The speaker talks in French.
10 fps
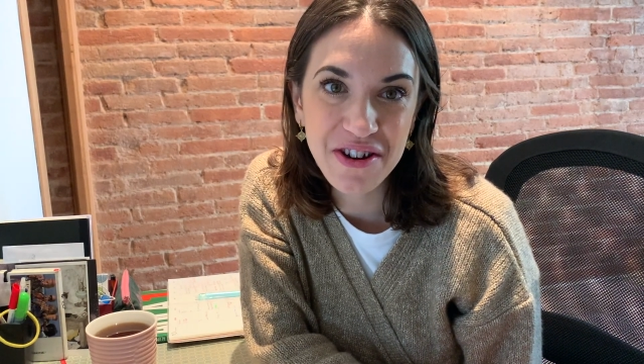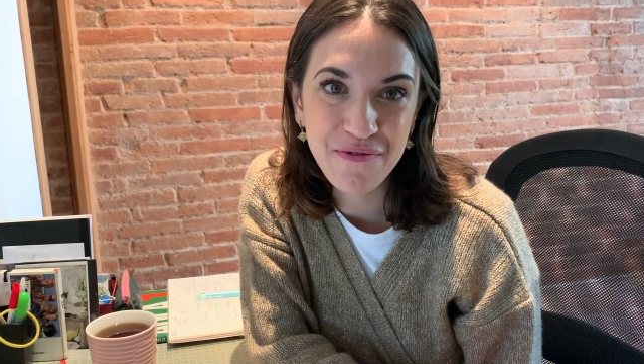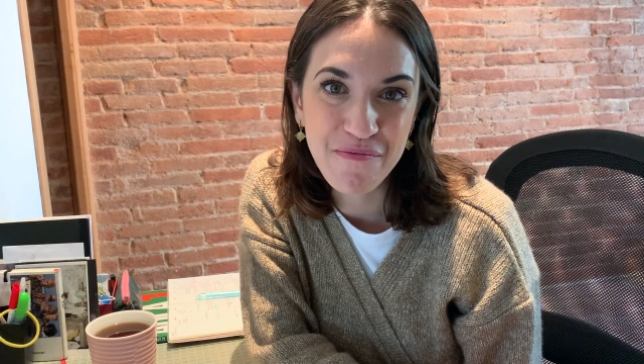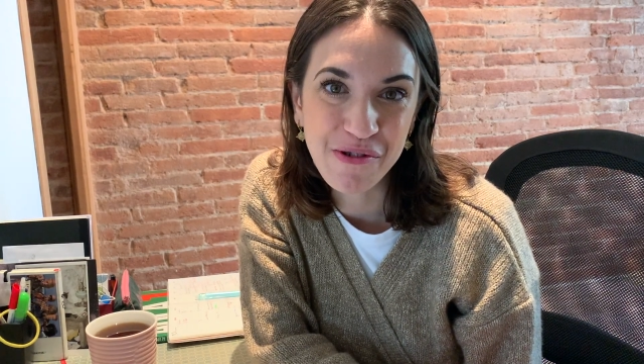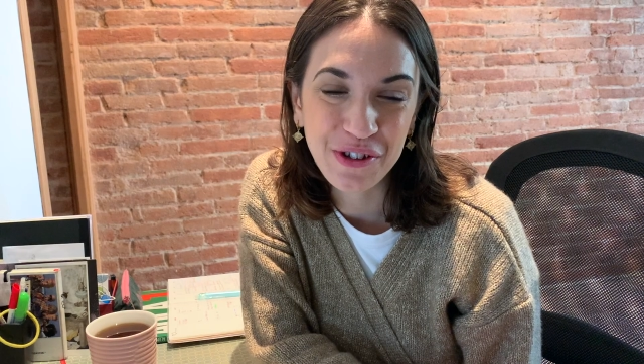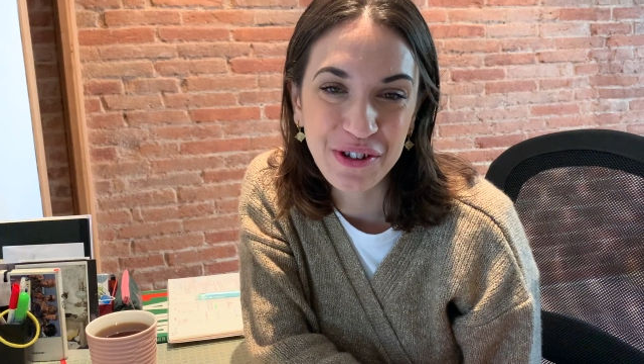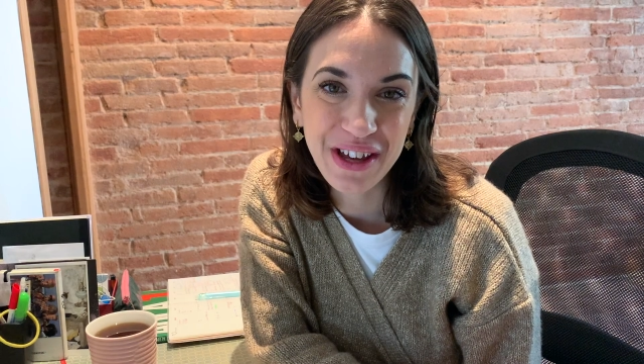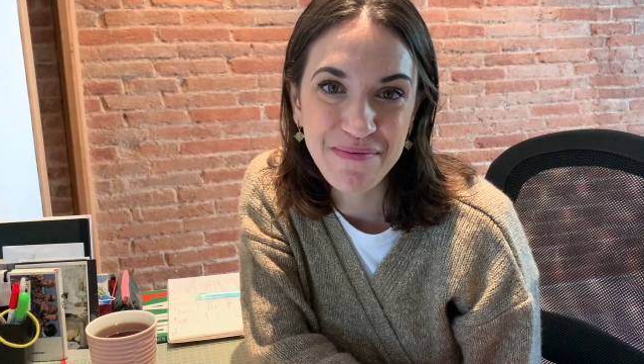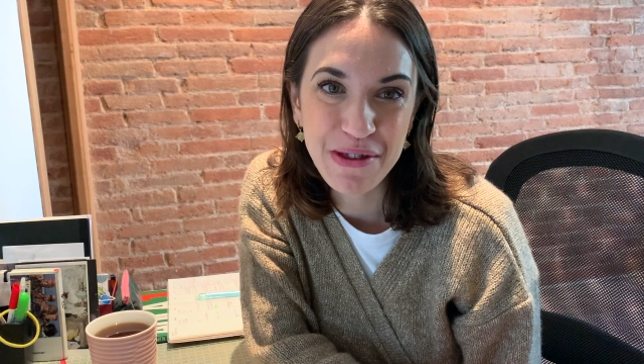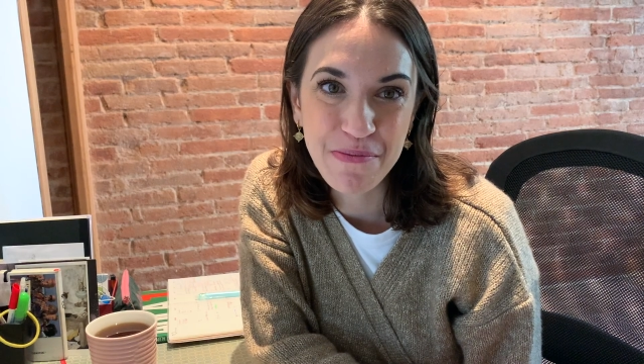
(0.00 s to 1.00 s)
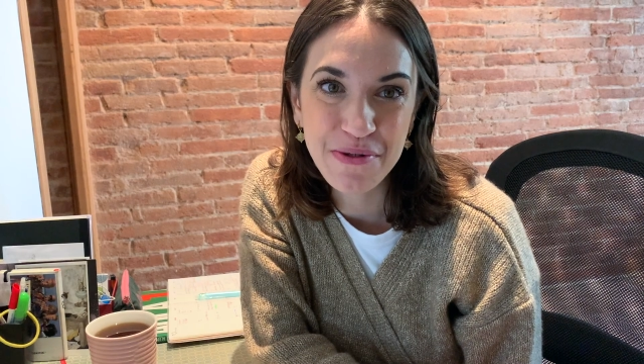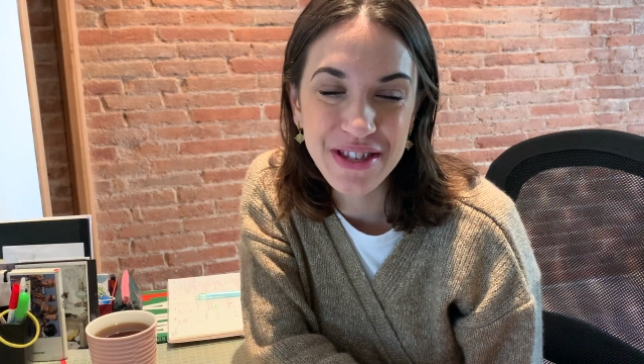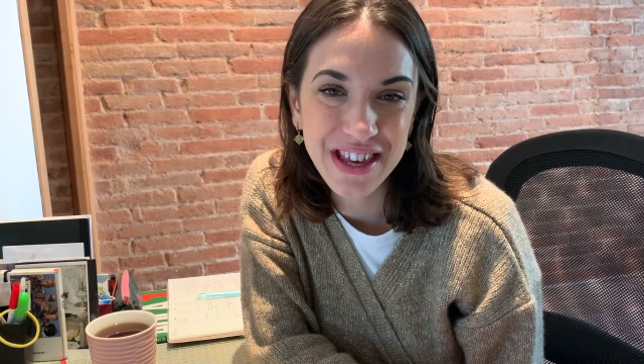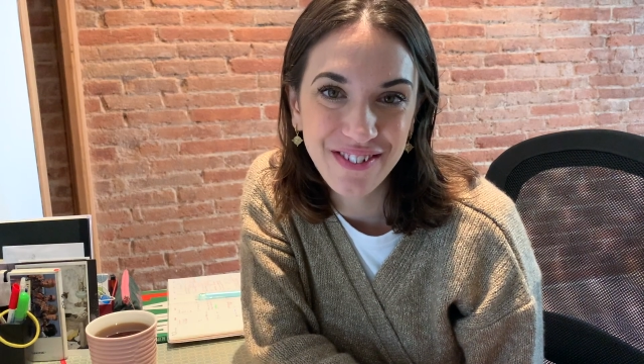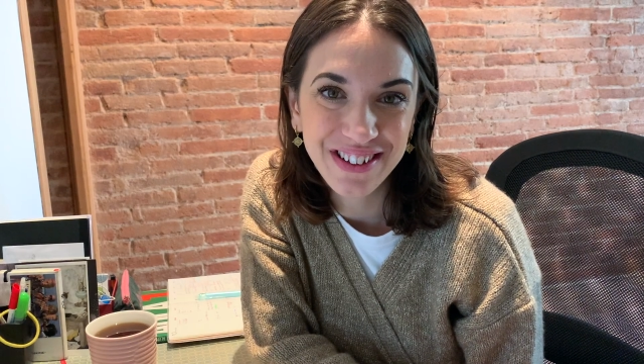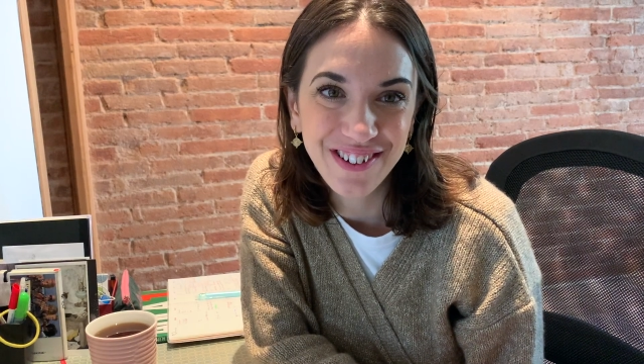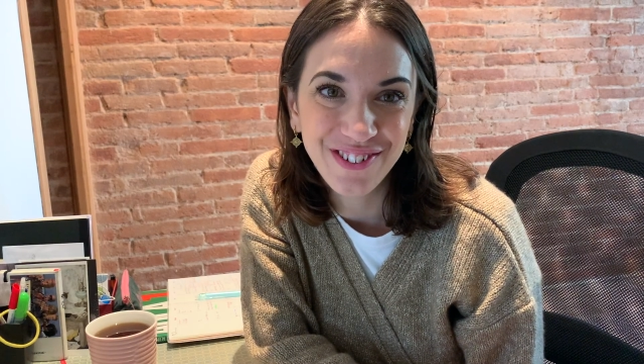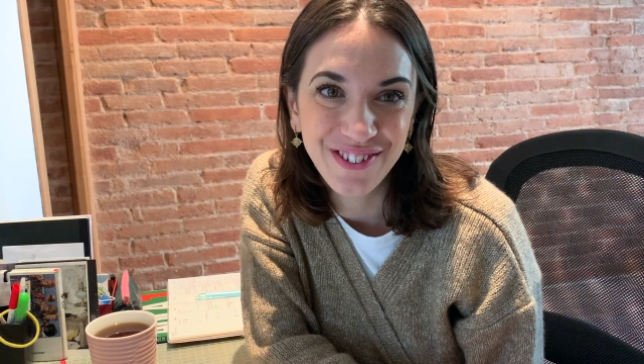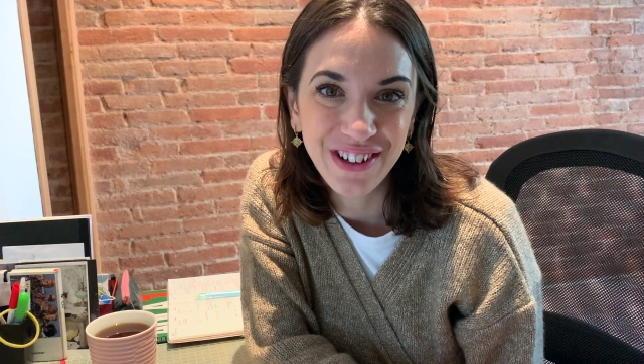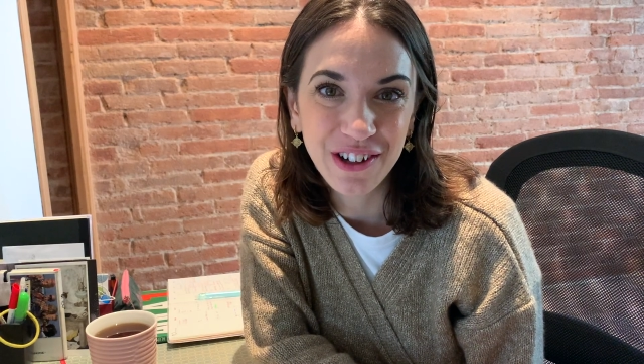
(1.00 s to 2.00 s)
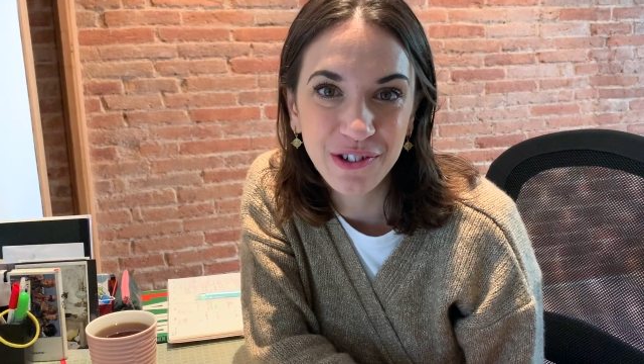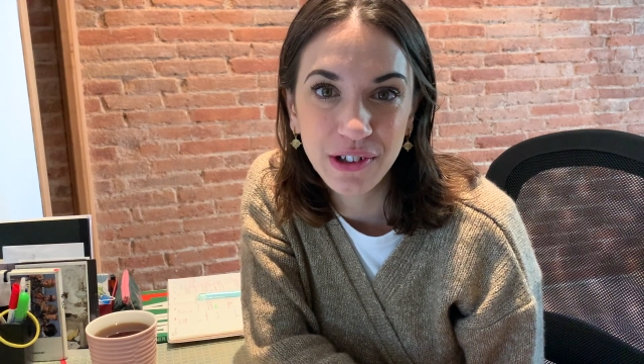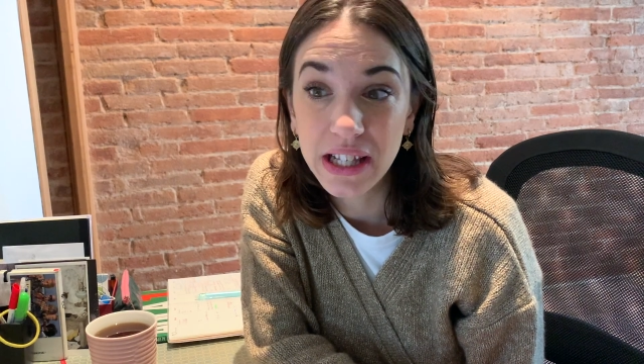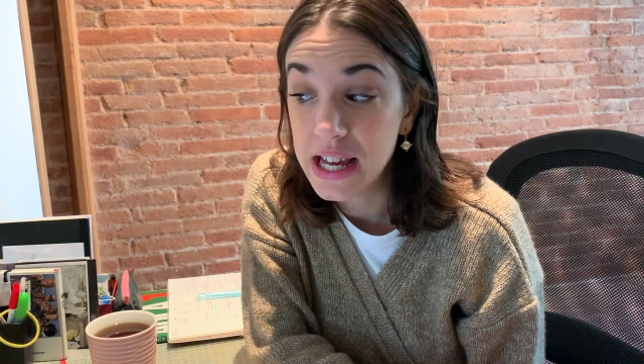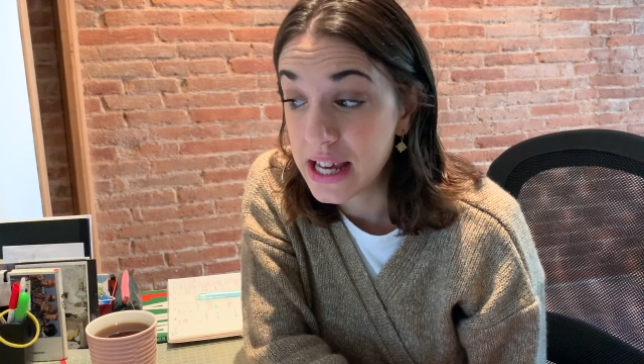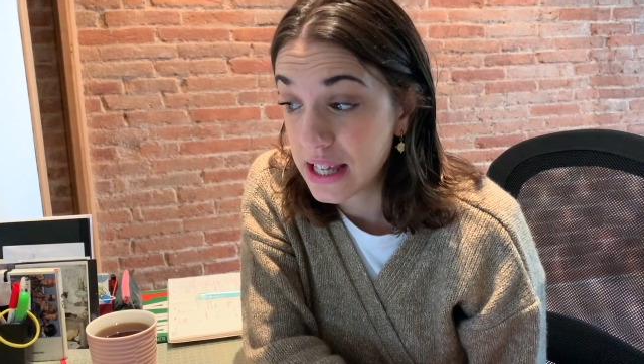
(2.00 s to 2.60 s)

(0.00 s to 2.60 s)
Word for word: je vous montrerai un petit peu ce qu'il y avait dans le, dans le colis.